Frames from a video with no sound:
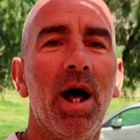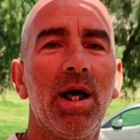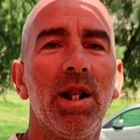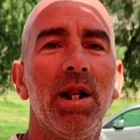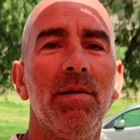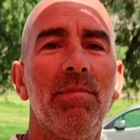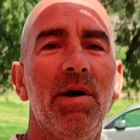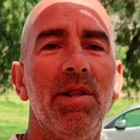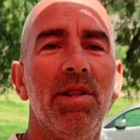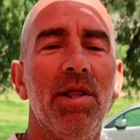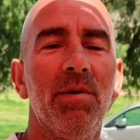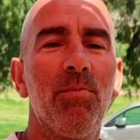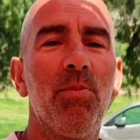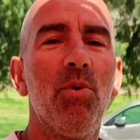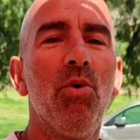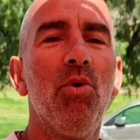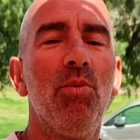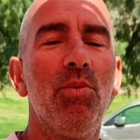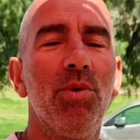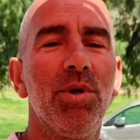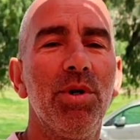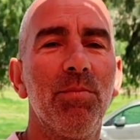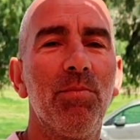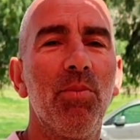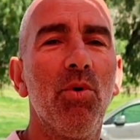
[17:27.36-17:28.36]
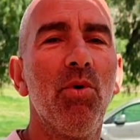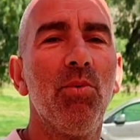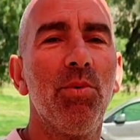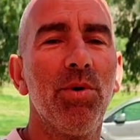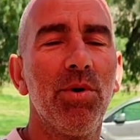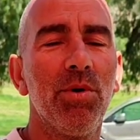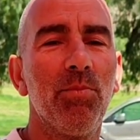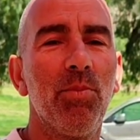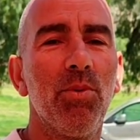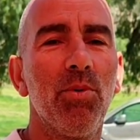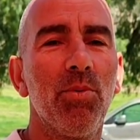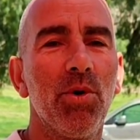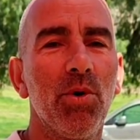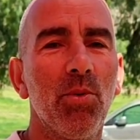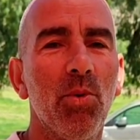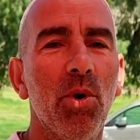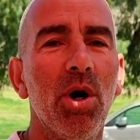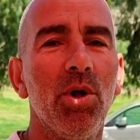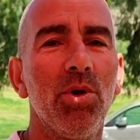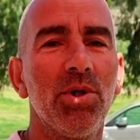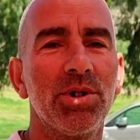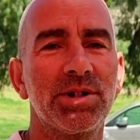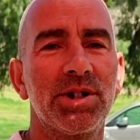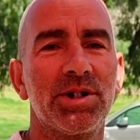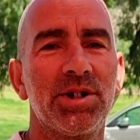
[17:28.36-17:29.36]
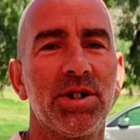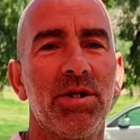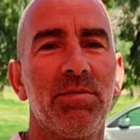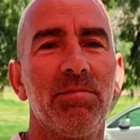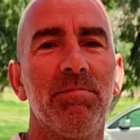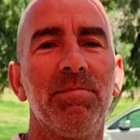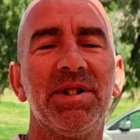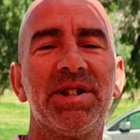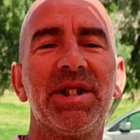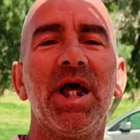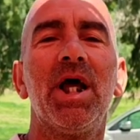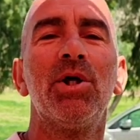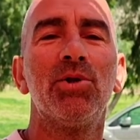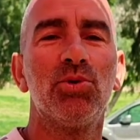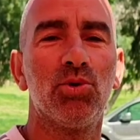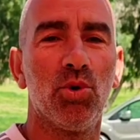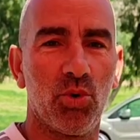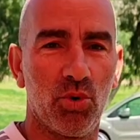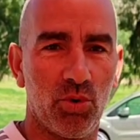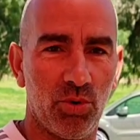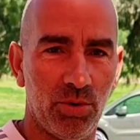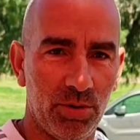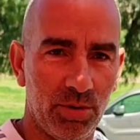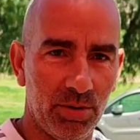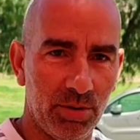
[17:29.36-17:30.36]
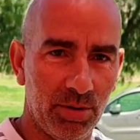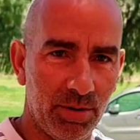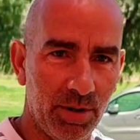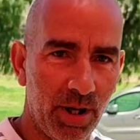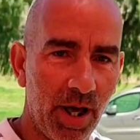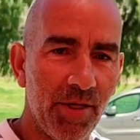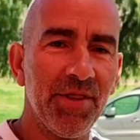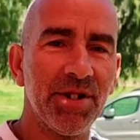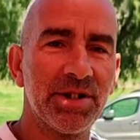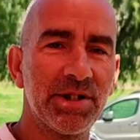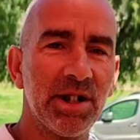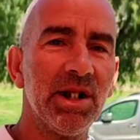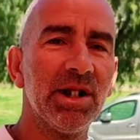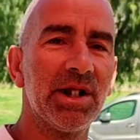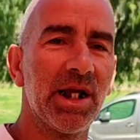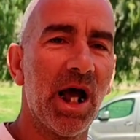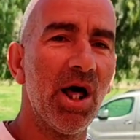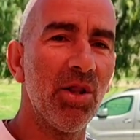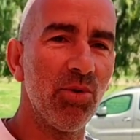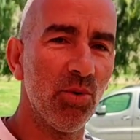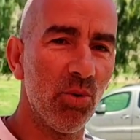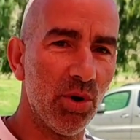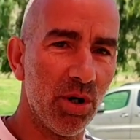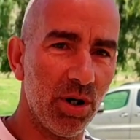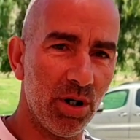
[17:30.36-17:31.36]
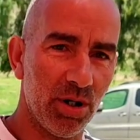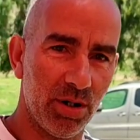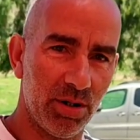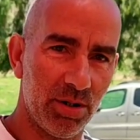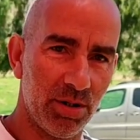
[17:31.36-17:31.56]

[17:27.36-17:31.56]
قريب على بوبري بوبري بوبري والو 200 دولار هذه سلك عدوى زي